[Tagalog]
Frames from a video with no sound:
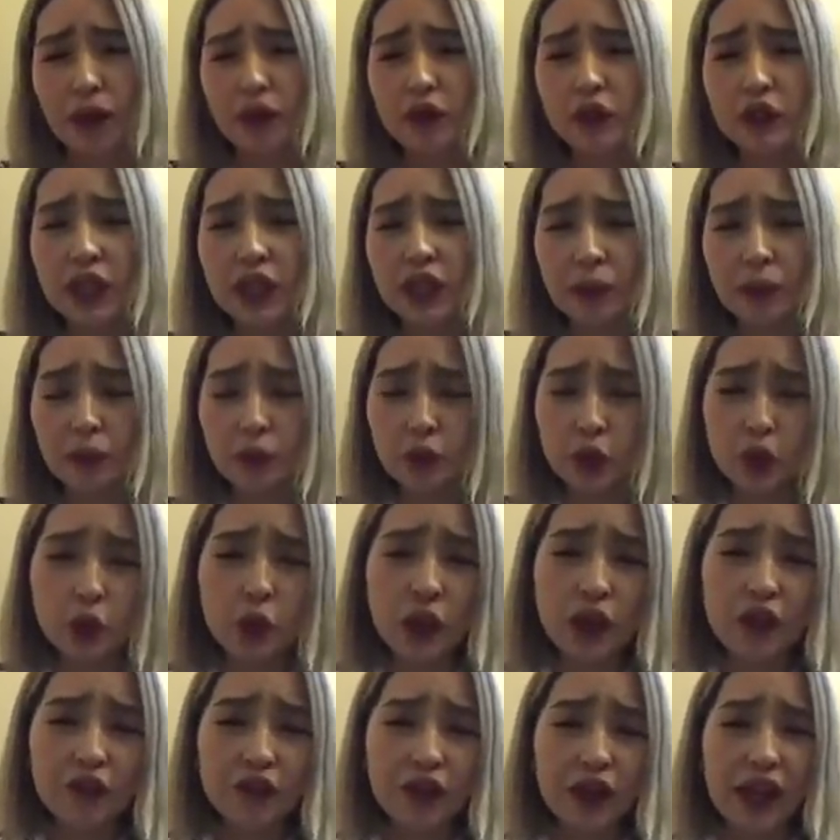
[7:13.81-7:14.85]
Meron kaming
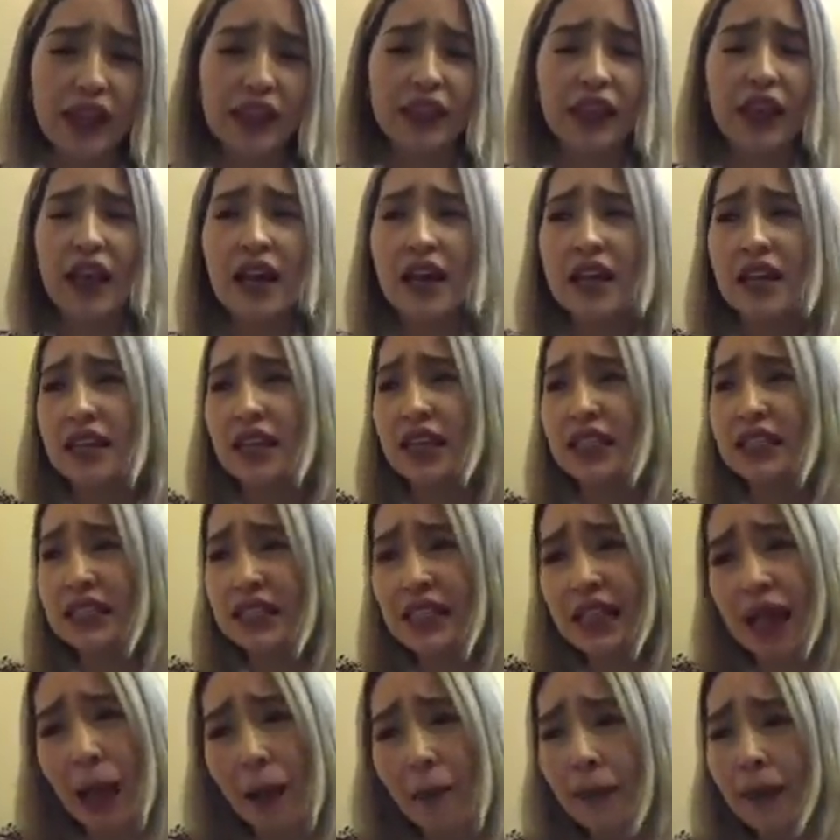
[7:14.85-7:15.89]
mutual friend na
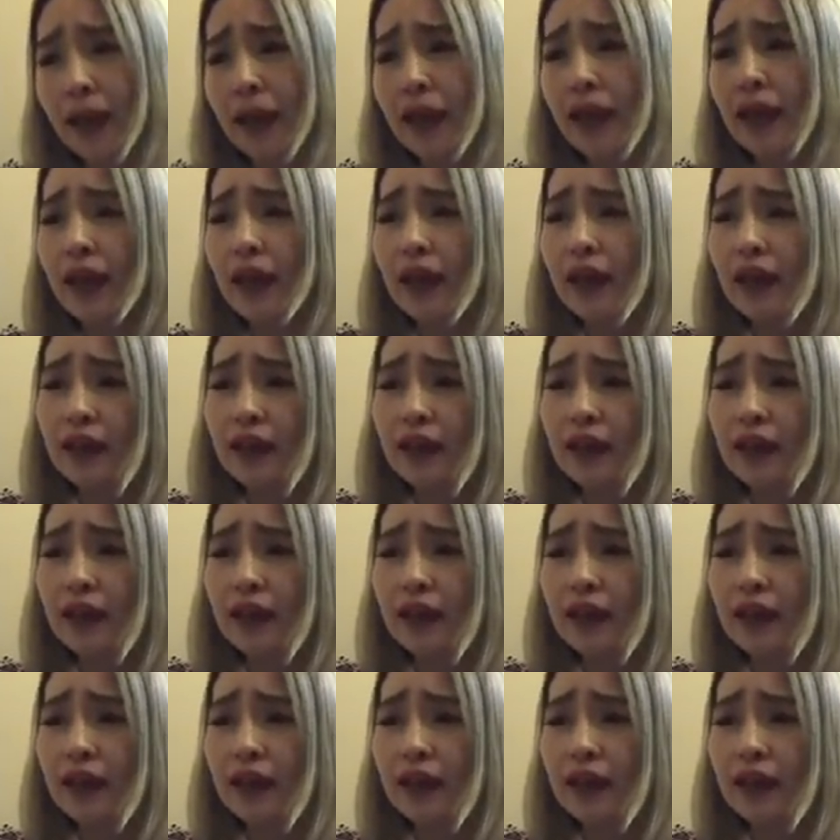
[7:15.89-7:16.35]
sinabi